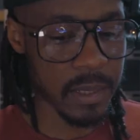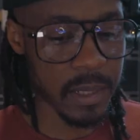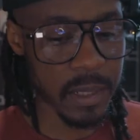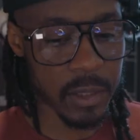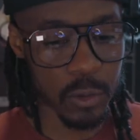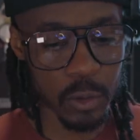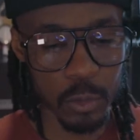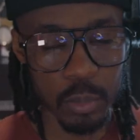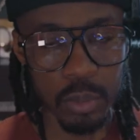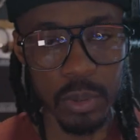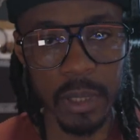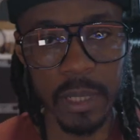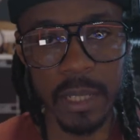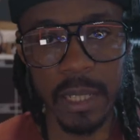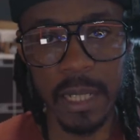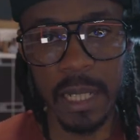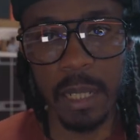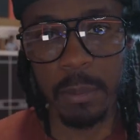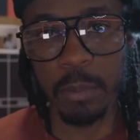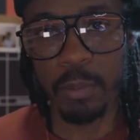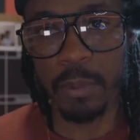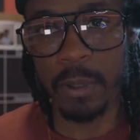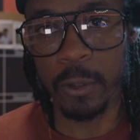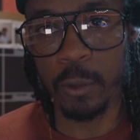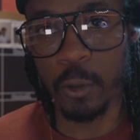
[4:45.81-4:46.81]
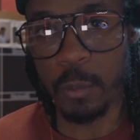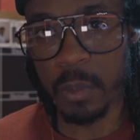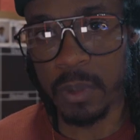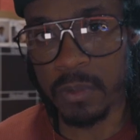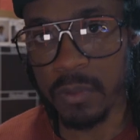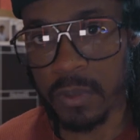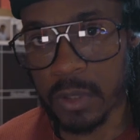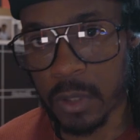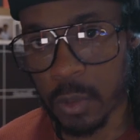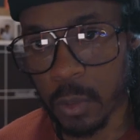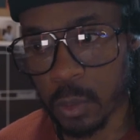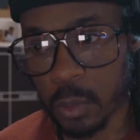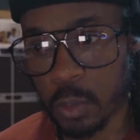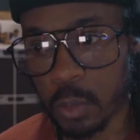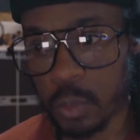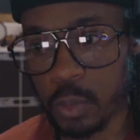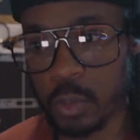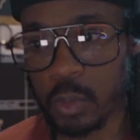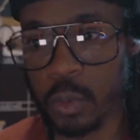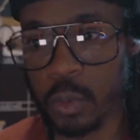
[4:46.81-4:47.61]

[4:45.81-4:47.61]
C'est la raison pour laquelle la plupart de mes vidéos,